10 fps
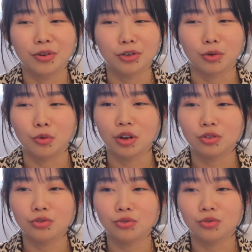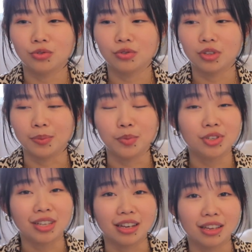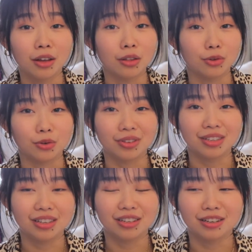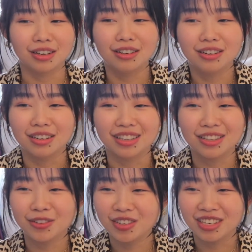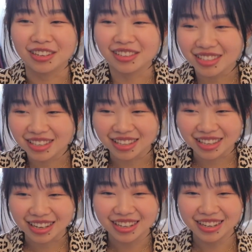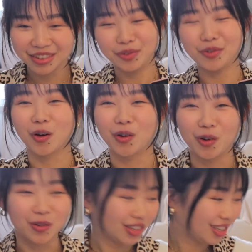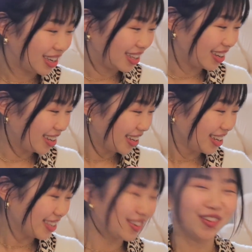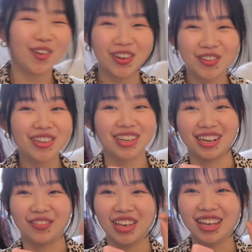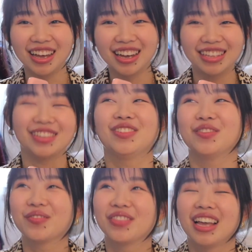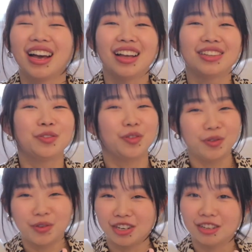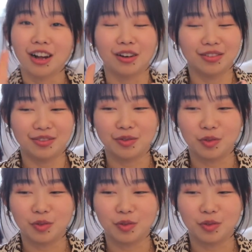或者关注你不想要的东西，整个人都沉浸在粉红色的光晕里面。就就我我知道，